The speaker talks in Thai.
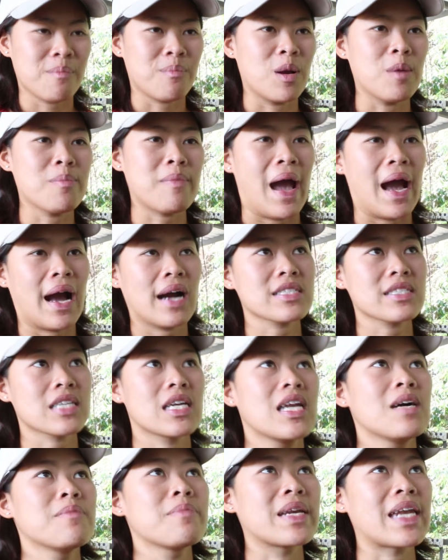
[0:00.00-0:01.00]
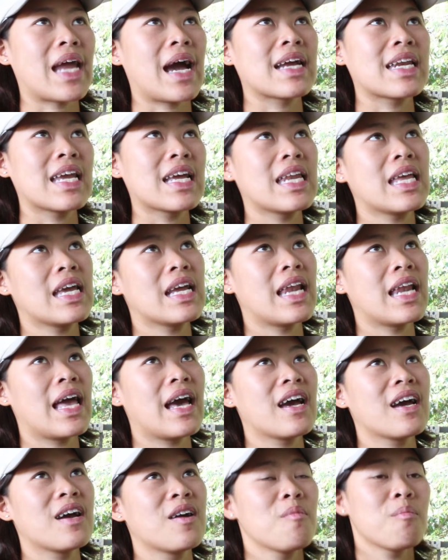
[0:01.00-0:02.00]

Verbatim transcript: แล้วหมาก็จะเริ่มไปนั่งนิ่งๆแล้ว